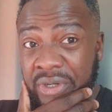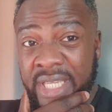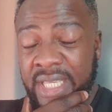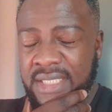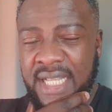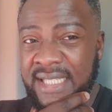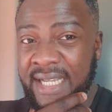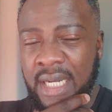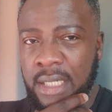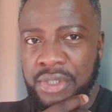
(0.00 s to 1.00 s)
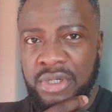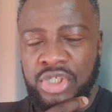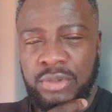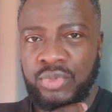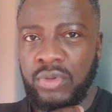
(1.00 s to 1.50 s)
que estas declaraciones
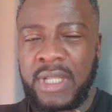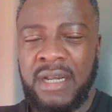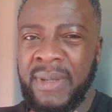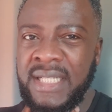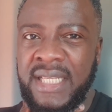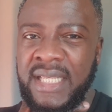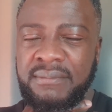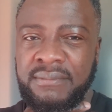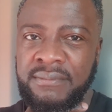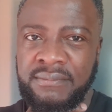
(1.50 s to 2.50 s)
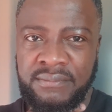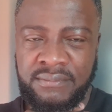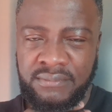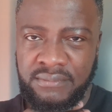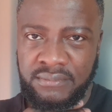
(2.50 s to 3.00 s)
son totalmente
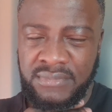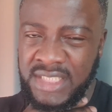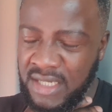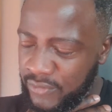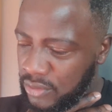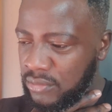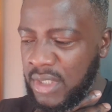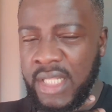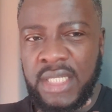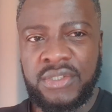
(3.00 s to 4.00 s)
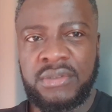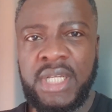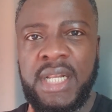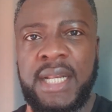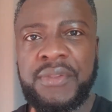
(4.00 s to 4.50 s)
mm, desafortunadas, son
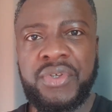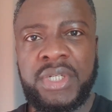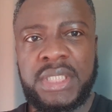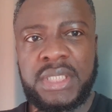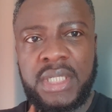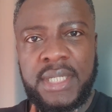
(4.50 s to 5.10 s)
declaraciones